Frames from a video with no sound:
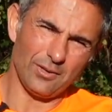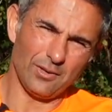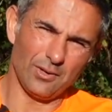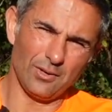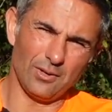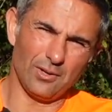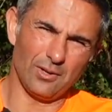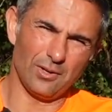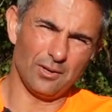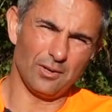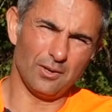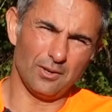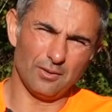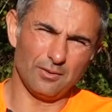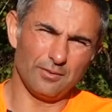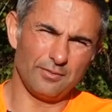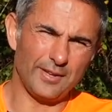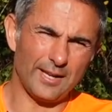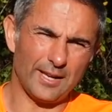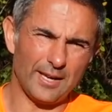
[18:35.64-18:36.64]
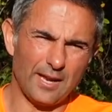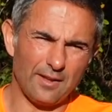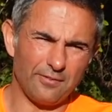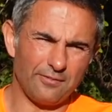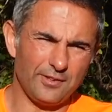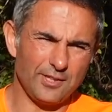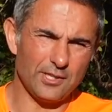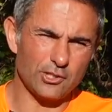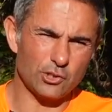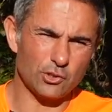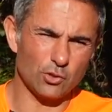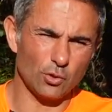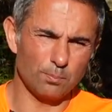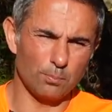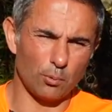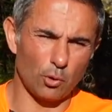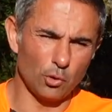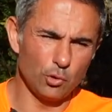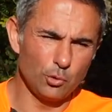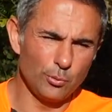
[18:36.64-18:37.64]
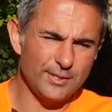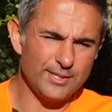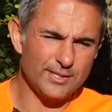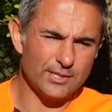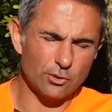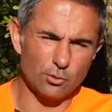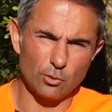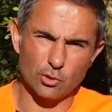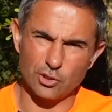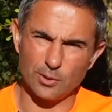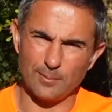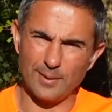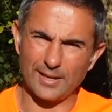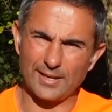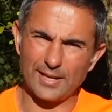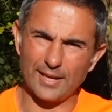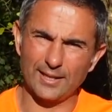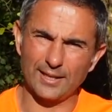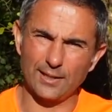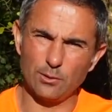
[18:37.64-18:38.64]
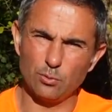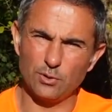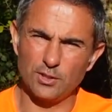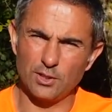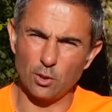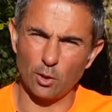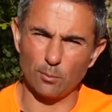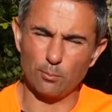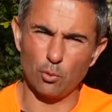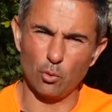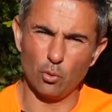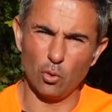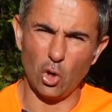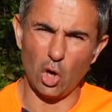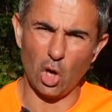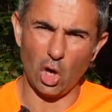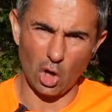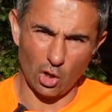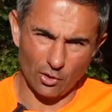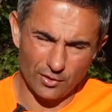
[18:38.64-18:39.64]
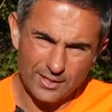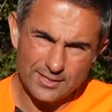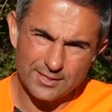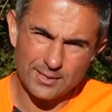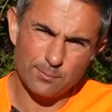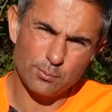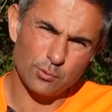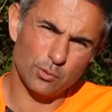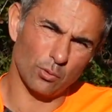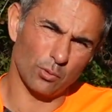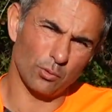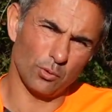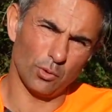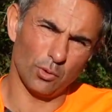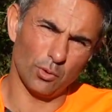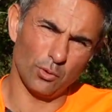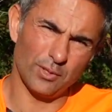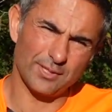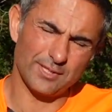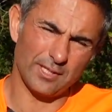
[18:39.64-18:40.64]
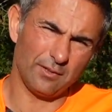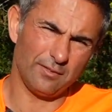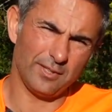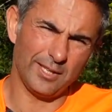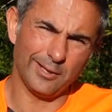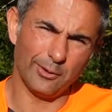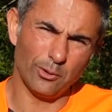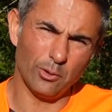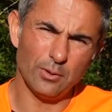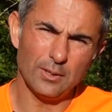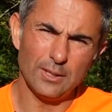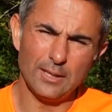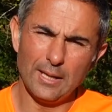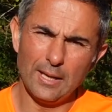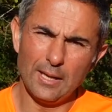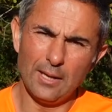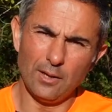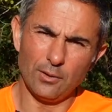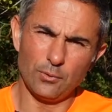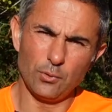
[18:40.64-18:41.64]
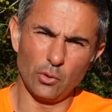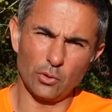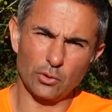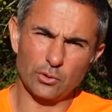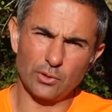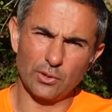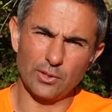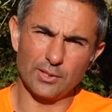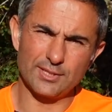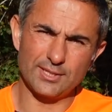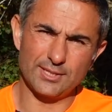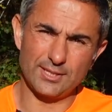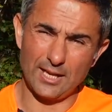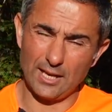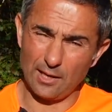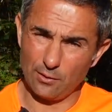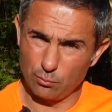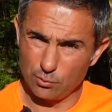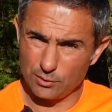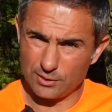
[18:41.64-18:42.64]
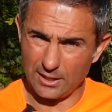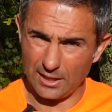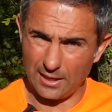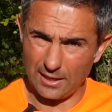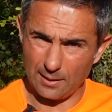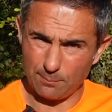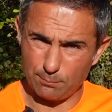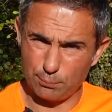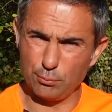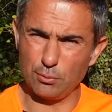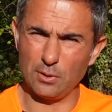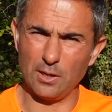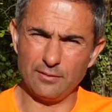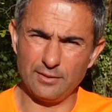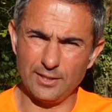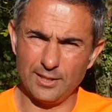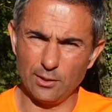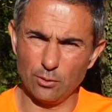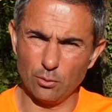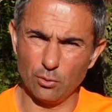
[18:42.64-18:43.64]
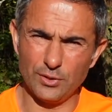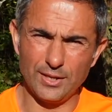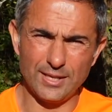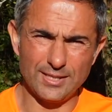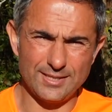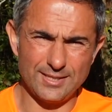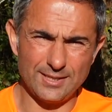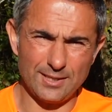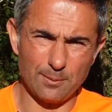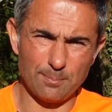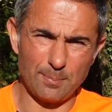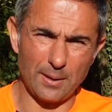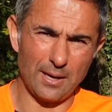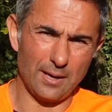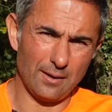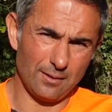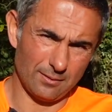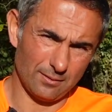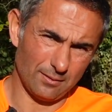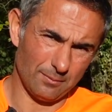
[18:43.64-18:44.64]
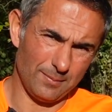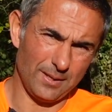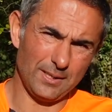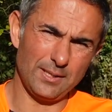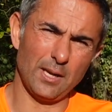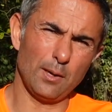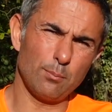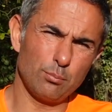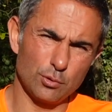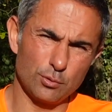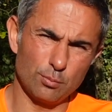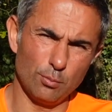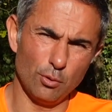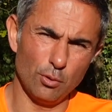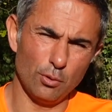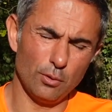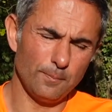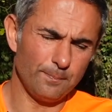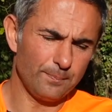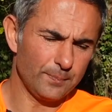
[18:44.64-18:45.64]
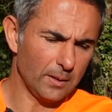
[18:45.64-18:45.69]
euh, vers la fiche produit de chez Marie Agri du Titan Pro en description de, cette vidéo. Donc euh, si elle vous a plu la vidéo, n'hésitez pas, mettez un pouce bleu,